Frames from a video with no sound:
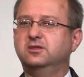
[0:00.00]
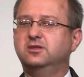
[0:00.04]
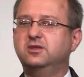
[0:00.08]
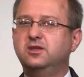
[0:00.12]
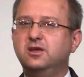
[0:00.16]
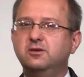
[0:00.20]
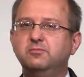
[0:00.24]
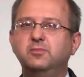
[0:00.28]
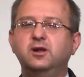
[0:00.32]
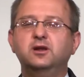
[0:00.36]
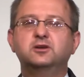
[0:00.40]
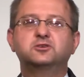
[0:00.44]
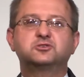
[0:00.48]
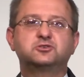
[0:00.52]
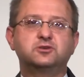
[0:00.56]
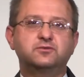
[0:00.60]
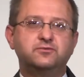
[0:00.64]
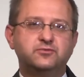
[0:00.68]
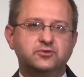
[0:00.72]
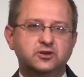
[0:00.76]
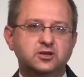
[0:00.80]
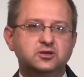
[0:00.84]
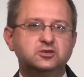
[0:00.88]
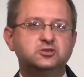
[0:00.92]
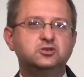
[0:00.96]
niemalże
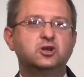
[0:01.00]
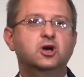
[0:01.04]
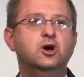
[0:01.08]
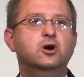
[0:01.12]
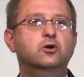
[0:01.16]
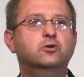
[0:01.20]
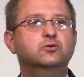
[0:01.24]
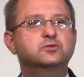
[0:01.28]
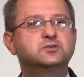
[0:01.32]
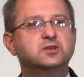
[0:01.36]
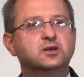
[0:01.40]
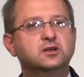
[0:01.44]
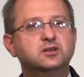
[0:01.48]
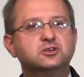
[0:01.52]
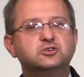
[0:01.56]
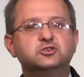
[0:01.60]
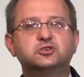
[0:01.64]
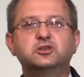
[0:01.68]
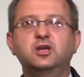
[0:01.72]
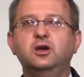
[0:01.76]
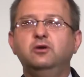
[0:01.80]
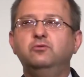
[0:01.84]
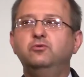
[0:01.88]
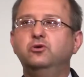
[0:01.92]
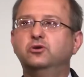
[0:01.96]
wręcz
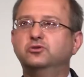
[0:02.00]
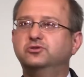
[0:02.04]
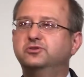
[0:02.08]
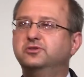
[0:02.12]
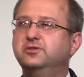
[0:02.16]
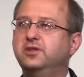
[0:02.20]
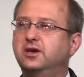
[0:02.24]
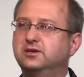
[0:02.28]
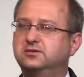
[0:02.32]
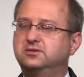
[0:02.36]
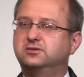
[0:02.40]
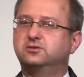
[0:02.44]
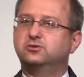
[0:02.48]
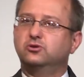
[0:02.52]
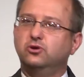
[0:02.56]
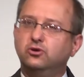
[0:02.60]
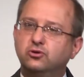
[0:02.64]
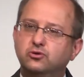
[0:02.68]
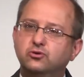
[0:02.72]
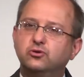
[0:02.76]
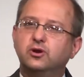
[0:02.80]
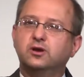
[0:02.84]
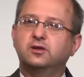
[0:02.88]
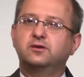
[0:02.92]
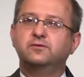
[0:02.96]
uzależniały od
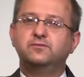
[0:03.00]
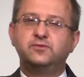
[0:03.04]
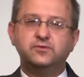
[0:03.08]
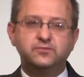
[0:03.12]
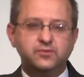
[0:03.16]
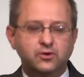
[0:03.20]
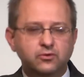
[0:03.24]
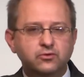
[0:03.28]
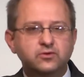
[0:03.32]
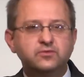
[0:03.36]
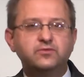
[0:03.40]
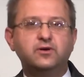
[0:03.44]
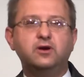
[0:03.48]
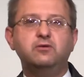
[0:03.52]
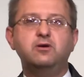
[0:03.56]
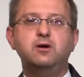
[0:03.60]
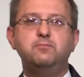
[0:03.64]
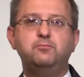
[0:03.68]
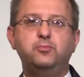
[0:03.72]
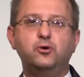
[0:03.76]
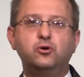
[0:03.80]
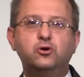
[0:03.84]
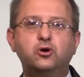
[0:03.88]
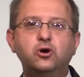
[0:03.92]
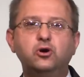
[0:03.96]
nastroju, jaki wywoływała
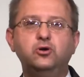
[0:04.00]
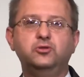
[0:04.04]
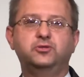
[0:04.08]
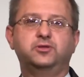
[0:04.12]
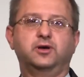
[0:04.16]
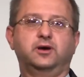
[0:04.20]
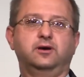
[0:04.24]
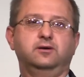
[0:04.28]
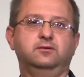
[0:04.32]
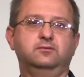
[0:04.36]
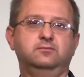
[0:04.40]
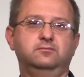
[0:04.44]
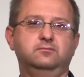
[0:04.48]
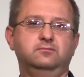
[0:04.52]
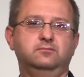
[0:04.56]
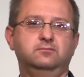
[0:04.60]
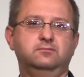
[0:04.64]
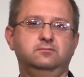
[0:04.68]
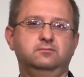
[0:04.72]
pogoda.